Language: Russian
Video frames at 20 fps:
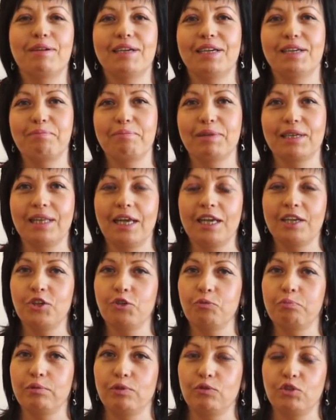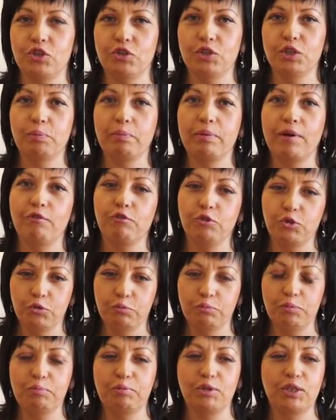про гипертонию, получилось про
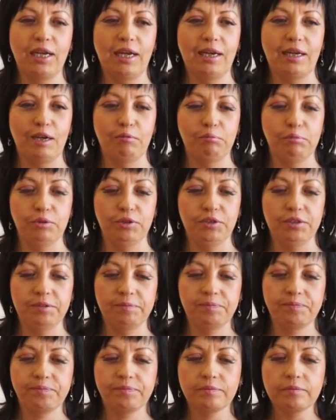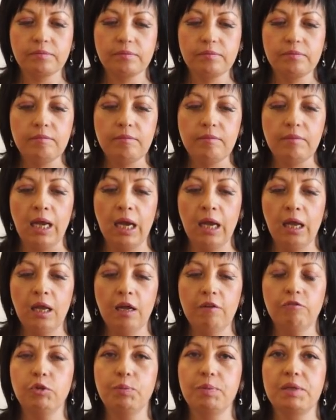воду, ну пускай как будет.
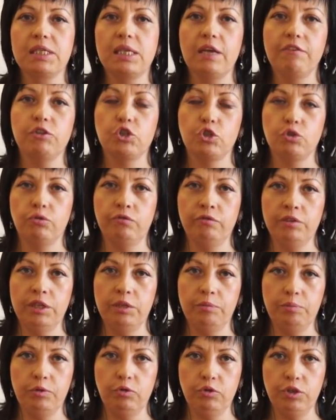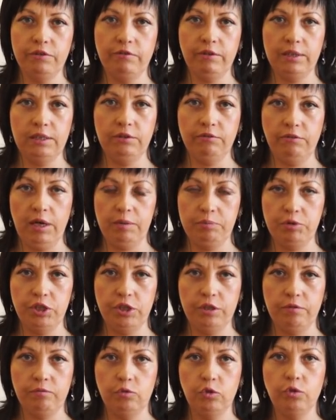Вот представьте, что вы не пьете воды
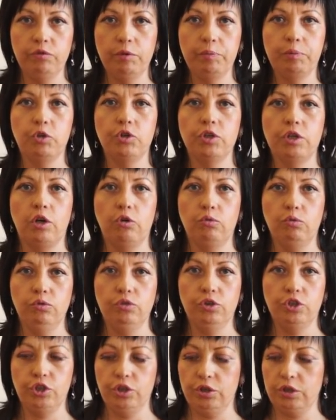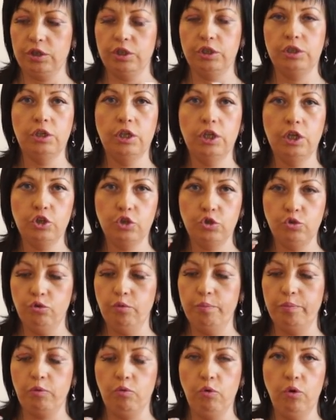вообще, но вы пьете какую-то жидкость.
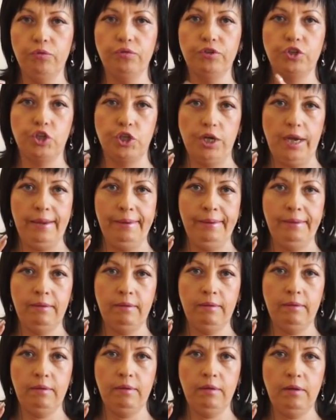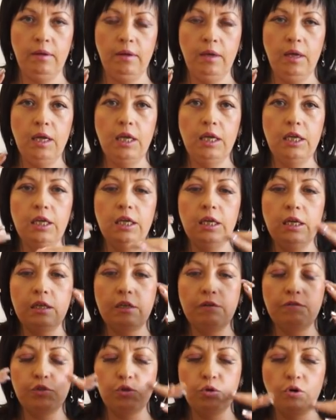Суп, кофе, чай – и
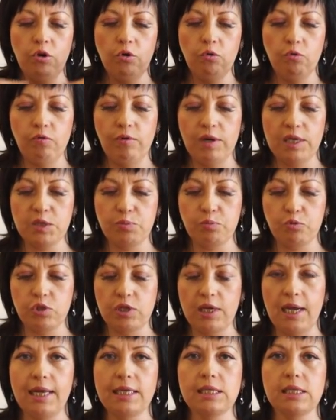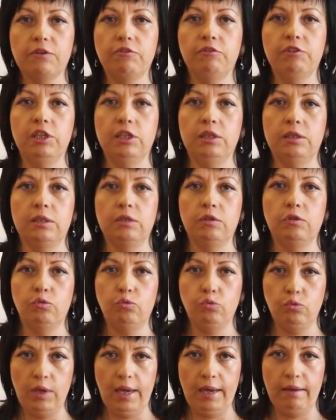это все у вас спускается вниз,
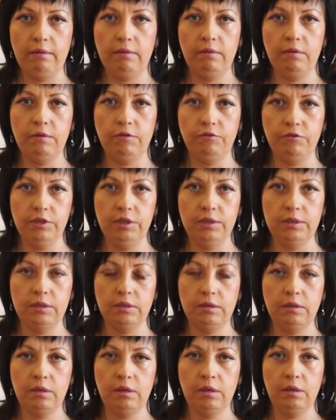туда, вниз.